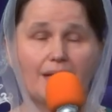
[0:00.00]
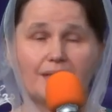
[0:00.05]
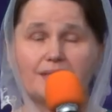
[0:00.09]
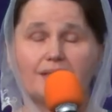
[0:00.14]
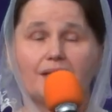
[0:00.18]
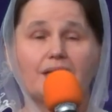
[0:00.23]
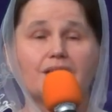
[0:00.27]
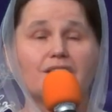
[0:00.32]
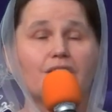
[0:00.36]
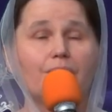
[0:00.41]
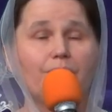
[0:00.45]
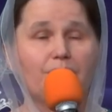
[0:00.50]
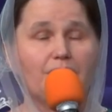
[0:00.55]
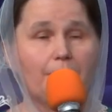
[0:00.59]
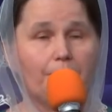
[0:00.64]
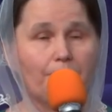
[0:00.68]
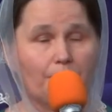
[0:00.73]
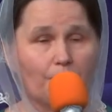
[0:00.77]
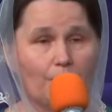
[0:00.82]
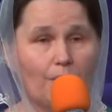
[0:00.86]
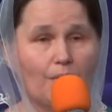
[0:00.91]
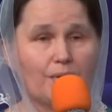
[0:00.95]
Скажи
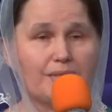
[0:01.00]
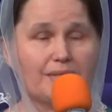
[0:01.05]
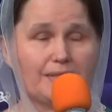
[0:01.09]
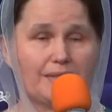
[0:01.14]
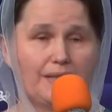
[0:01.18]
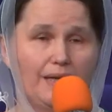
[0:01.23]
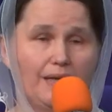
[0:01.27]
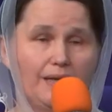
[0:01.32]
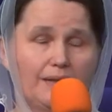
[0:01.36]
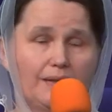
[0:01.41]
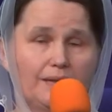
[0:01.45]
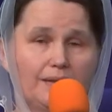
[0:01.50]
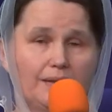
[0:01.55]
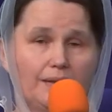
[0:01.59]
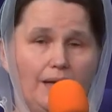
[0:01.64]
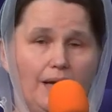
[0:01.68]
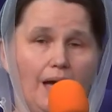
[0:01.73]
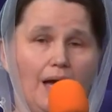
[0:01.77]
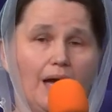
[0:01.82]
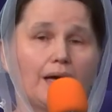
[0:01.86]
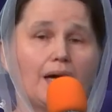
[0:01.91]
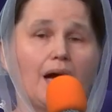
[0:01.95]
мне просто,
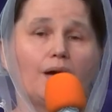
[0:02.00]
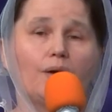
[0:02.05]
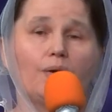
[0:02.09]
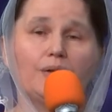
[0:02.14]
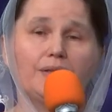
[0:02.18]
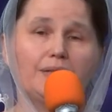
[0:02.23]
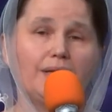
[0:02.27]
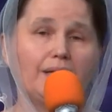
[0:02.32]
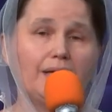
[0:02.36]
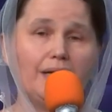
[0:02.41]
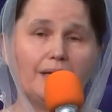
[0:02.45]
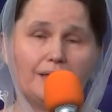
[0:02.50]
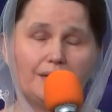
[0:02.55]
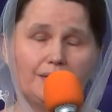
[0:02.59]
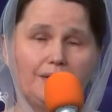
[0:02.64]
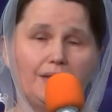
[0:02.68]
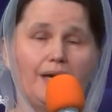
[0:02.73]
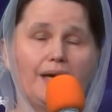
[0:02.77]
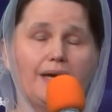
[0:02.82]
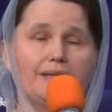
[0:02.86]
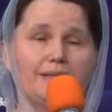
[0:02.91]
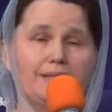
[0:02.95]
какой ты
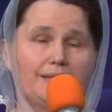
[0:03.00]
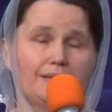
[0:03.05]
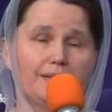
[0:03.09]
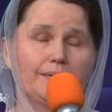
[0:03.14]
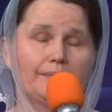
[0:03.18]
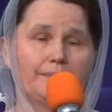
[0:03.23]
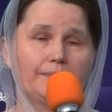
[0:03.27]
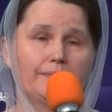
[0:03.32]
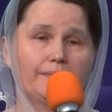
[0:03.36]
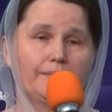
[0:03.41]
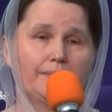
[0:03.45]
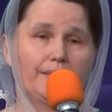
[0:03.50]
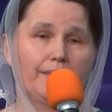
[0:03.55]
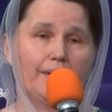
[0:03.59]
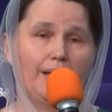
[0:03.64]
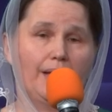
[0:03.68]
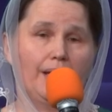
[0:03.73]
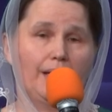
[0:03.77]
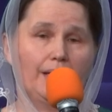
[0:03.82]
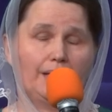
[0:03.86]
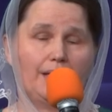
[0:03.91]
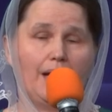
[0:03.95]
гордец,
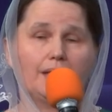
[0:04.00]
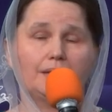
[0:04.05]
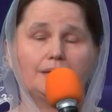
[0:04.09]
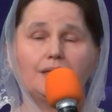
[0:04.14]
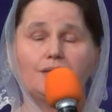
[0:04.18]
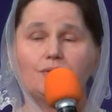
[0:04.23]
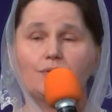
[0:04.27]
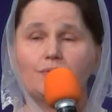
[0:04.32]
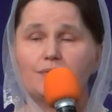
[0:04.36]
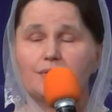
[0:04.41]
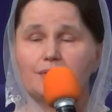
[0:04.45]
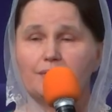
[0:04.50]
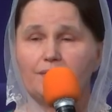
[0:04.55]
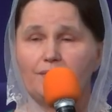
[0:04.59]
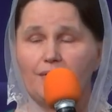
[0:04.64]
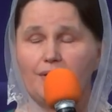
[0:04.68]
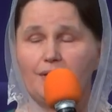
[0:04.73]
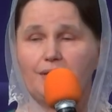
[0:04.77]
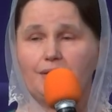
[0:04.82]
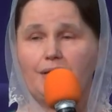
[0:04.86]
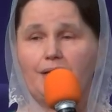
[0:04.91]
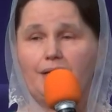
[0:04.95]
как ты
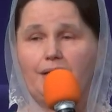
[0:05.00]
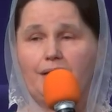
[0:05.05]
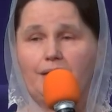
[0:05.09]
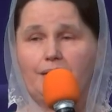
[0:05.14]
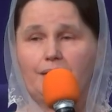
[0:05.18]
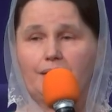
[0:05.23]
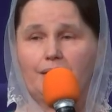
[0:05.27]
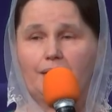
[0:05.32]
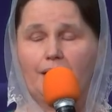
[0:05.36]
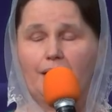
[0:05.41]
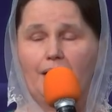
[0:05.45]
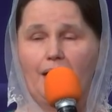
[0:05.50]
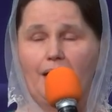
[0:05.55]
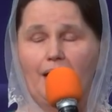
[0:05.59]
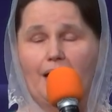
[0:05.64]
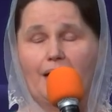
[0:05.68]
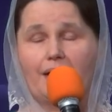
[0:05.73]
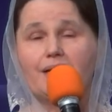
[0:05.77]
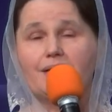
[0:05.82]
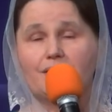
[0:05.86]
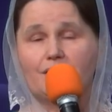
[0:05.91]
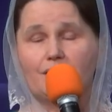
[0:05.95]
чувствителен,
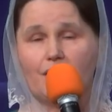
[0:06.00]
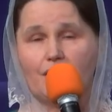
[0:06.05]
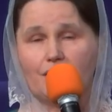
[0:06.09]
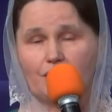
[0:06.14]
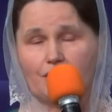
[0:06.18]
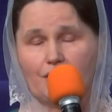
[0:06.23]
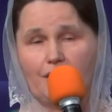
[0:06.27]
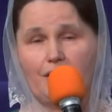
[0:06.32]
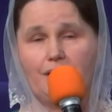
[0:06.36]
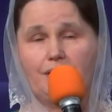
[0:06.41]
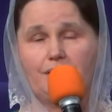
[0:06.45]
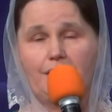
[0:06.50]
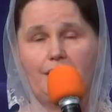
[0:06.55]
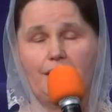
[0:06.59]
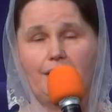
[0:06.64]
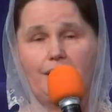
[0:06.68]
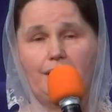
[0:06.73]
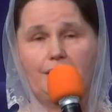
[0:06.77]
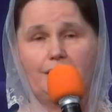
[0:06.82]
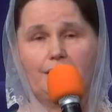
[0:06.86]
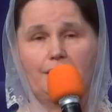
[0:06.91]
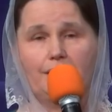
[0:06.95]

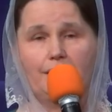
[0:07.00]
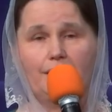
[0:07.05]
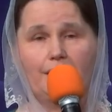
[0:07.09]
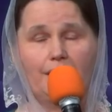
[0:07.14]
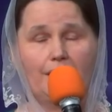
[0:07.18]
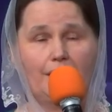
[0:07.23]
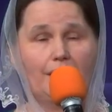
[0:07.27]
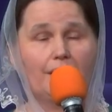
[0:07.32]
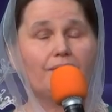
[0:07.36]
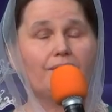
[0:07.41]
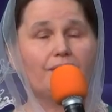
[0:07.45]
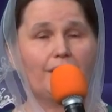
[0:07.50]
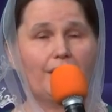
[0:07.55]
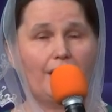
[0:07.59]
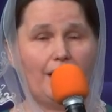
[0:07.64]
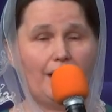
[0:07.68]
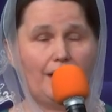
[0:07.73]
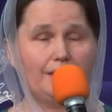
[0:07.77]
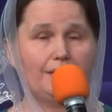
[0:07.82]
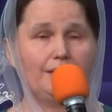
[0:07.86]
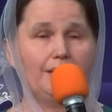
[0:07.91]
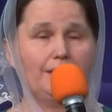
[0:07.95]
раздражителен,
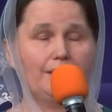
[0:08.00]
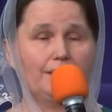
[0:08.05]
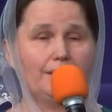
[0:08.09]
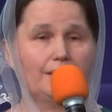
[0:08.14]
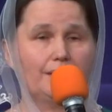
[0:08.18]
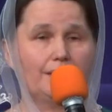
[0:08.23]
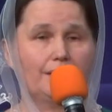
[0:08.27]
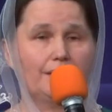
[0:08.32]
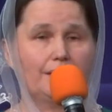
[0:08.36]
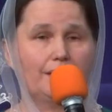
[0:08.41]
вреден,